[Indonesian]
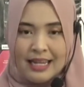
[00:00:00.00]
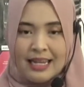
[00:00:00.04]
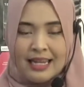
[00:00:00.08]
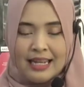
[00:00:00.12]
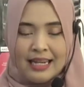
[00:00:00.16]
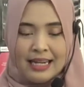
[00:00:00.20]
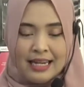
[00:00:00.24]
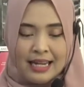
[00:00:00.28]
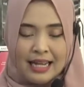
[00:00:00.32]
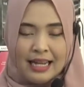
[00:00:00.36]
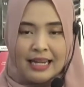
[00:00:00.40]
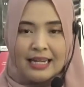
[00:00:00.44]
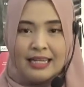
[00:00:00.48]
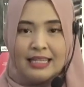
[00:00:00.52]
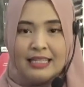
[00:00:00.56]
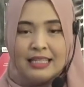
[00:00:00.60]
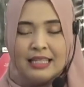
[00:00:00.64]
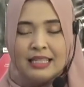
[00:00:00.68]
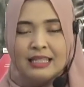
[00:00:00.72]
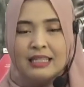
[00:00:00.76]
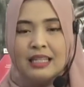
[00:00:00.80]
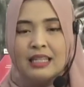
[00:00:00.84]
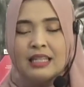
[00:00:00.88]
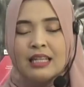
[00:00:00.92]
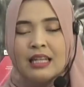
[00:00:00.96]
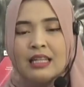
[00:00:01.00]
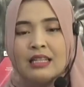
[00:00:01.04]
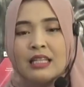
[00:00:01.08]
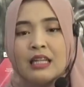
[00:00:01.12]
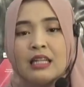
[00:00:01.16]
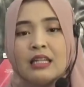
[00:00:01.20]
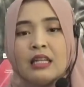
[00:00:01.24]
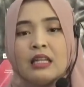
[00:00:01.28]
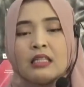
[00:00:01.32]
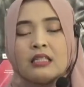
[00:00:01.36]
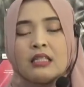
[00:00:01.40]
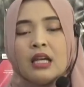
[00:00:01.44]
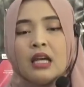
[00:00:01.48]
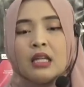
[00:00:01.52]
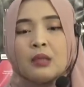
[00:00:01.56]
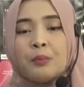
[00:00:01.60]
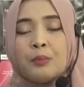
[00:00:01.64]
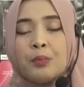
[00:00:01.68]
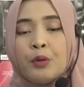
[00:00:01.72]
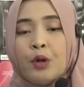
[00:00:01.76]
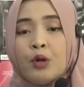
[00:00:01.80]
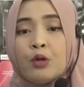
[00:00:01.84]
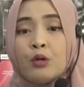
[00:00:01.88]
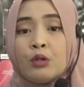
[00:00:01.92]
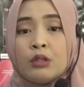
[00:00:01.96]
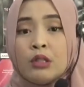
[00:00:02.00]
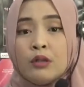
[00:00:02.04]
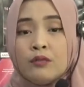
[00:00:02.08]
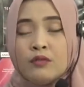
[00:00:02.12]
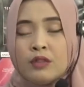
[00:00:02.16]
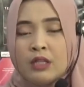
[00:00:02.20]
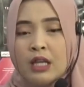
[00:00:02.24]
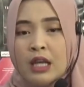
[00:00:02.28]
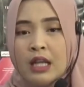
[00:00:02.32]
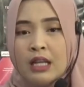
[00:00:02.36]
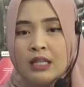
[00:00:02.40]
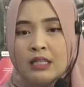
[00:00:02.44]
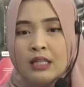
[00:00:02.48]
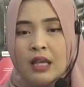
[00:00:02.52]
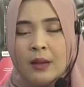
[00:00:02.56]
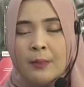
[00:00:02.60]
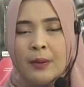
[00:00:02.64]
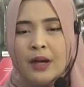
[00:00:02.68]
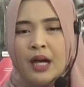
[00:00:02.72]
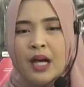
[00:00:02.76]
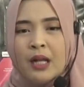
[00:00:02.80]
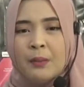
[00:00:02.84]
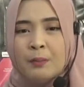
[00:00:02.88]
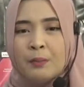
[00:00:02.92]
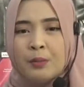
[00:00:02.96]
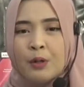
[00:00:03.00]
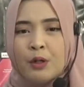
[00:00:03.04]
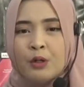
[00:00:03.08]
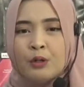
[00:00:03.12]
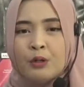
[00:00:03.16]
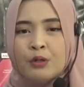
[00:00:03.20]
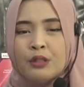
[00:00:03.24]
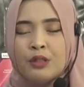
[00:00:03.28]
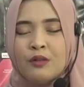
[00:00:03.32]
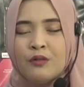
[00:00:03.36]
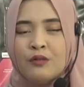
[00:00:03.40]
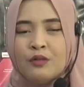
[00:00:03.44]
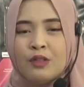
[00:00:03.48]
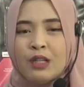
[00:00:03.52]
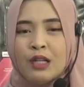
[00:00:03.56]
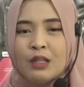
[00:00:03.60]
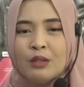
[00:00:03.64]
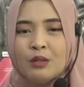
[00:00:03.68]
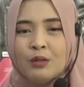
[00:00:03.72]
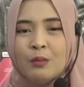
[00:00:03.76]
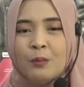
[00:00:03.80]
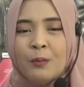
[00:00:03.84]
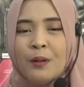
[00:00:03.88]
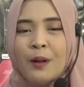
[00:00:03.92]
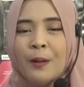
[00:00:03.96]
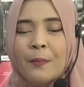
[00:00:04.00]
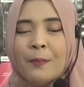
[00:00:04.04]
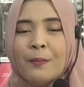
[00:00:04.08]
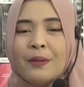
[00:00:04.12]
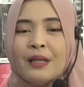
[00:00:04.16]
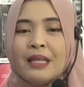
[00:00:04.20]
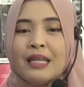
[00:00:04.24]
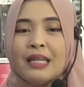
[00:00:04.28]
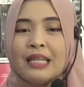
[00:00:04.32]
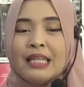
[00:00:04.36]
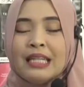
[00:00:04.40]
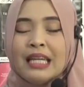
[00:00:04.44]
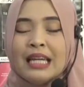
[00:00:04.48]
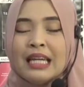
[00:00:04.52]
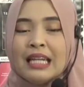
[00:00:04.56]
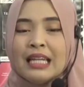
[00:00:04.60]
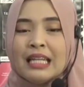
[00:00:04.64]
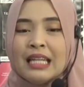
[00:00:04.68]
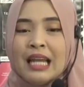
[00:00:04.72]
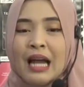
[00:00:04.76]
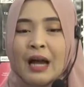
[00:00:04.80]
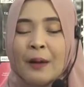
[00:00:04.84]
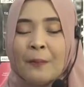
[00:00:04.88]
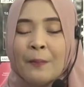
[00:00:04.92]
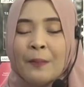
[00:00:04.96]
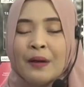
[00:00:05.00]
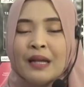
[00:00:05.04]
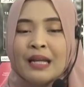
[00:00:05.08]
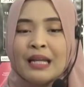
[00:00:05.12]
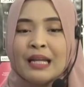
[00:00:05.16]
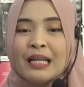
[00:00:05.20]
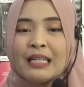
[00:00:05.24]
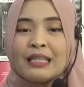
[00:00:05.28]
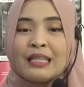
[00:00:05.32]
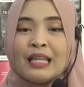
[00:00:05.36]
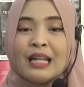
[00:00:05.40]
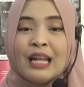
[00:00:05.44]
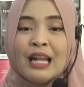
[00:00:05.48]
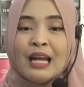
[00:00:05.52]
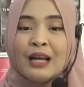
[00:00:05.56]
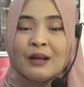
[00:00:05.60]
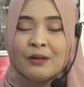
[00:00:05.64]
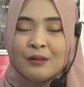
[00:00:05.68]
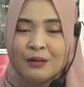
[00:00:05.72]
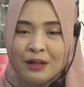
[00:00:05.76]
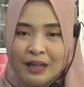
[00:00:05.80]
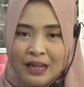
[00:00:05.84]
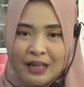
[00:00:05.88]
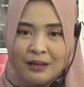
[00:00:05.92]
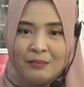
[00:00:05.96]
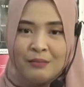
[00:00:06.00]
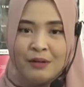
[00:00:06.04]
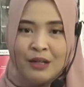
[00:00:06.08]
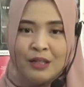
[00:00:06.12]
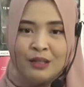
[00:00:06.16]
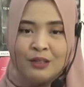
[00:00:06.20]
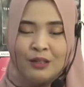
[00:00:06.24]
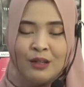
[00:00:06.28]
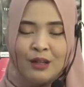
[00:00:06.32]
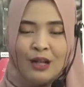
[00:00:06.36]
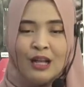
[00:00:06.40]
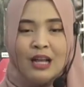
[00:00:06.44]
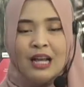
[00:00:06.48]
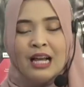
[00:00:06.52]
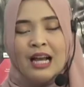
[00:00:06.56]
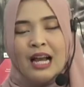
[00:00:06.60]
Nah, di sini tadi kita lihat sangat produktif sekali ya. Bahkan produktifnya itu melebihi dari apa yang kita lakukan begitu loh.